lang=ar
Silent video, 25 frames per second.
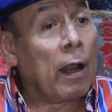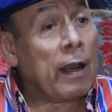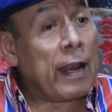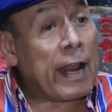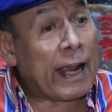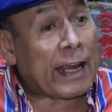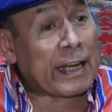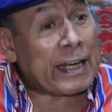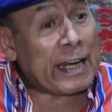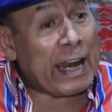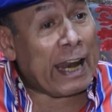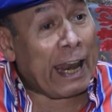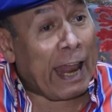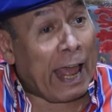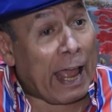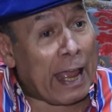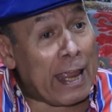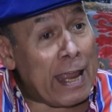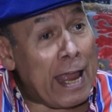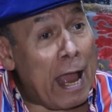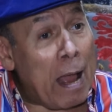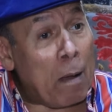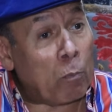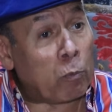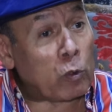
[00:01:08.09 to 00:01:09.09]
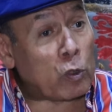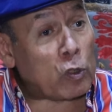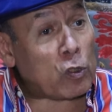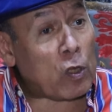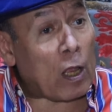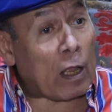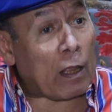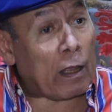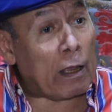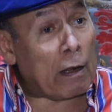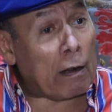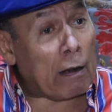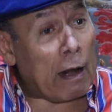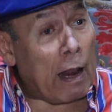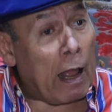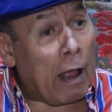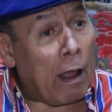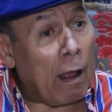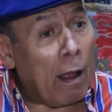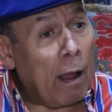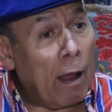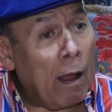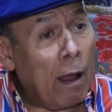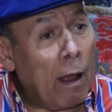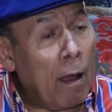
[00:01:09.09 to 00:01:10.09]
لكن الحياه
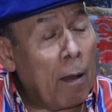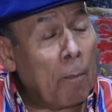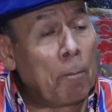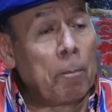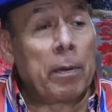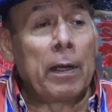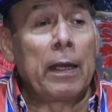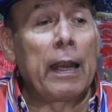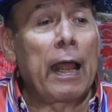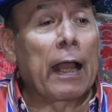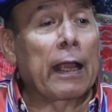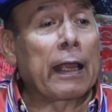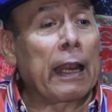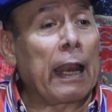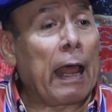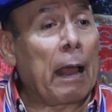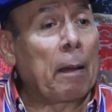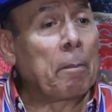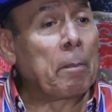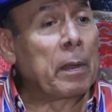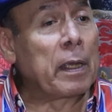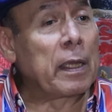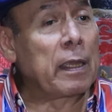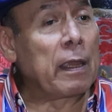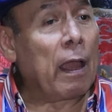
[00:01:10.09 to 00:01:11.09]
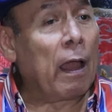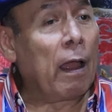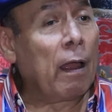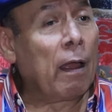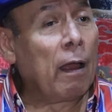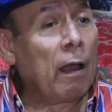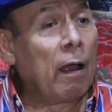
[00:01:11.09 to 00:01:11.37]
مستقره باللهجه العاميه